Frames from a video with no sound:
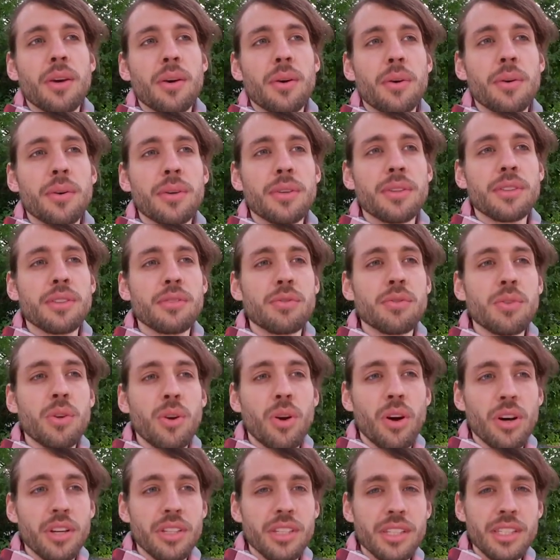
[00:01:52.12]
Und für
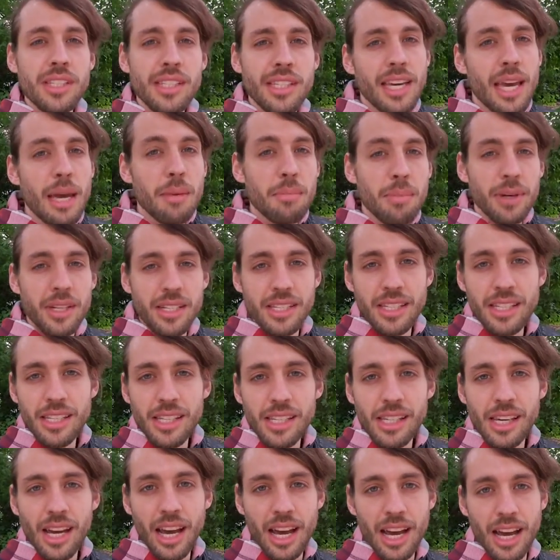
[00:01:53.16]
Leute, die
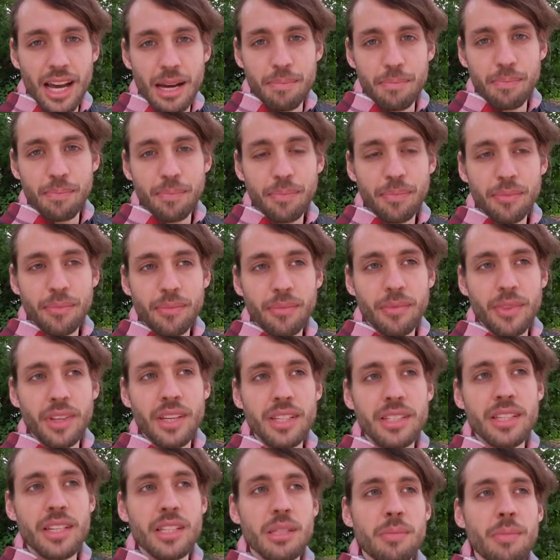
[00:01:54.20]
Empathie haben,
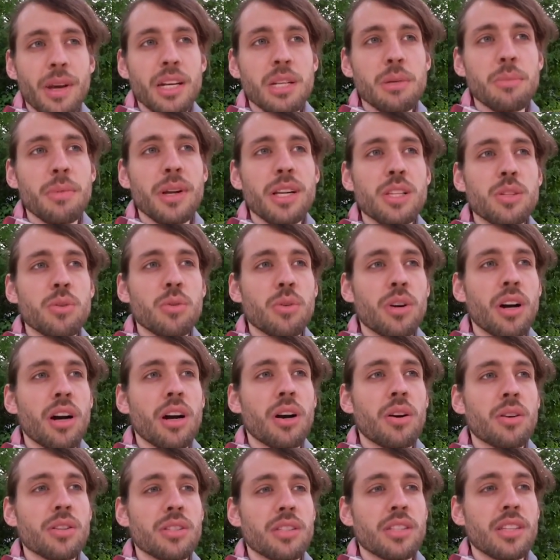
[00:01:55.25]
ist das manchmal sogar
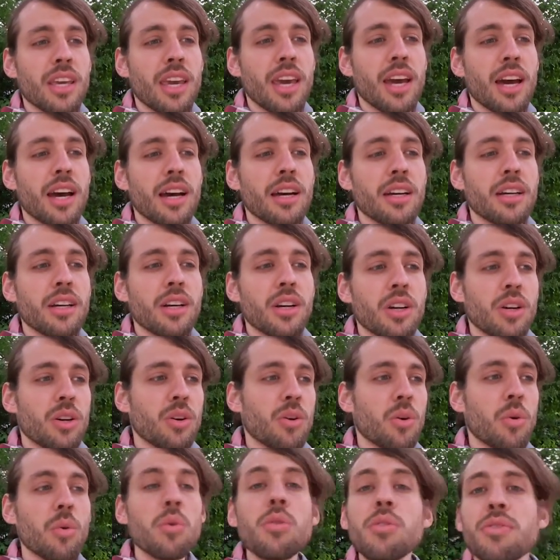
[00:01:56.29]
auch sehr
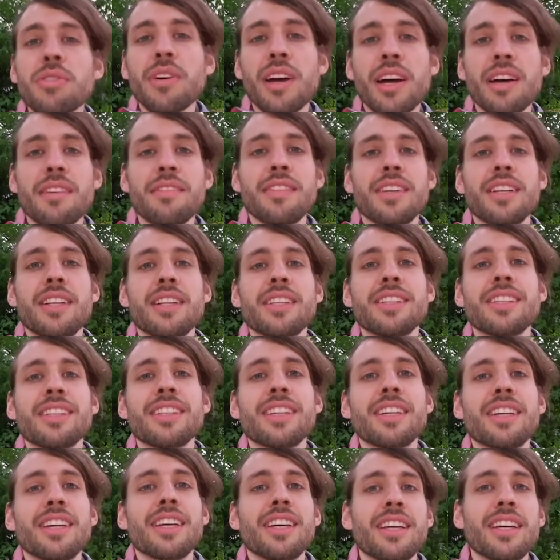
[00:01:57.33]
unfreiwillig.
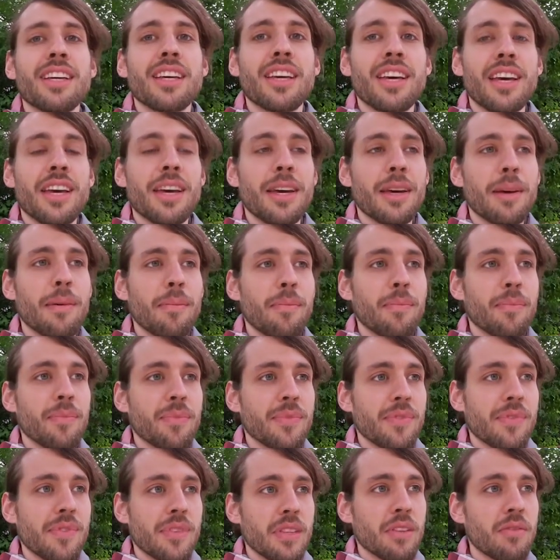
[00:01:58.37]

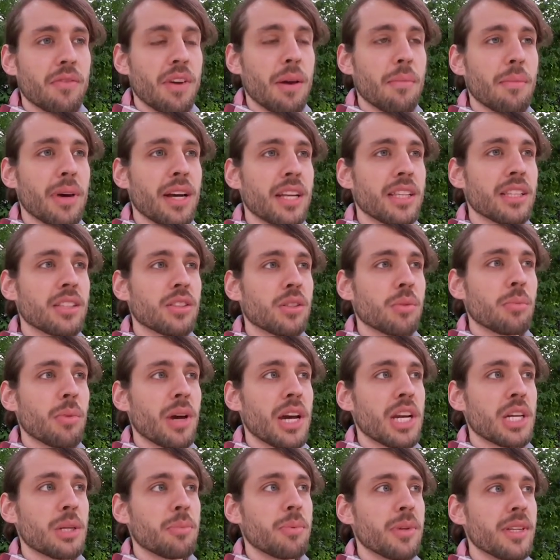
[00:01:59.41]
Ähm, wenn man zum
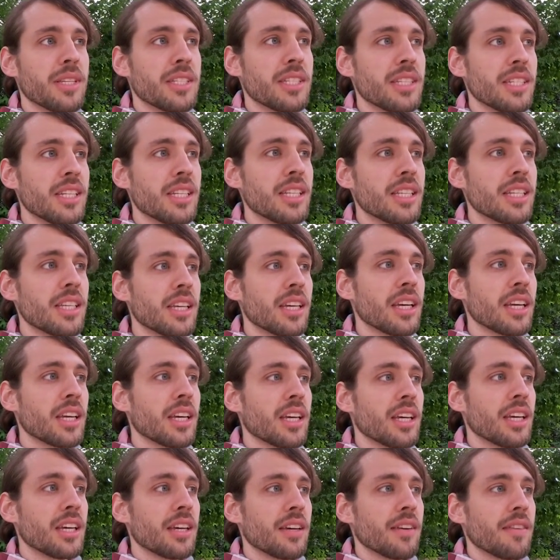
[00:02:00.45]
Beispiel sieht,
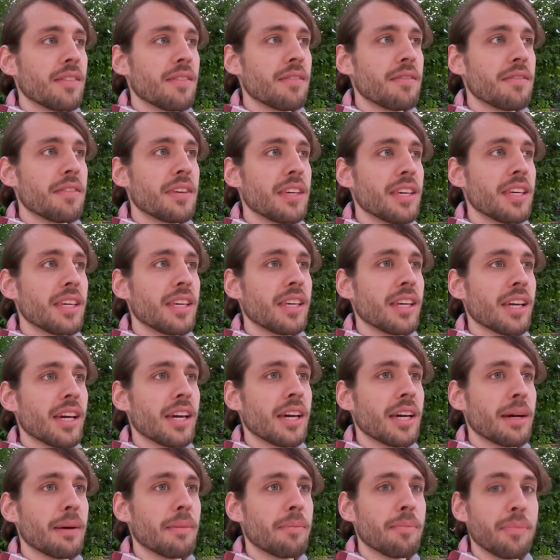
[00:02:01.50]
wie
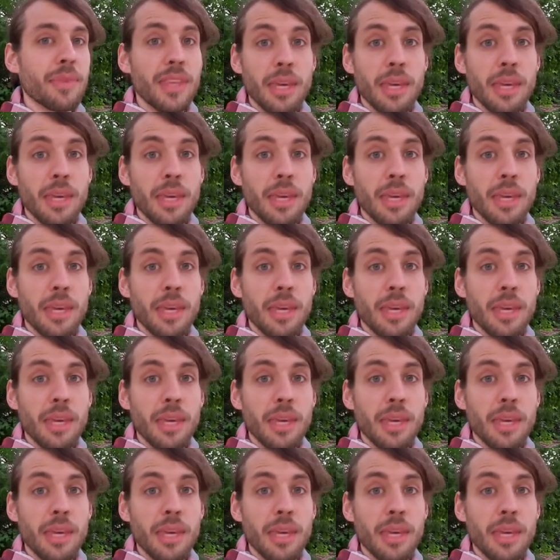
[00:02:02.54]
ähm,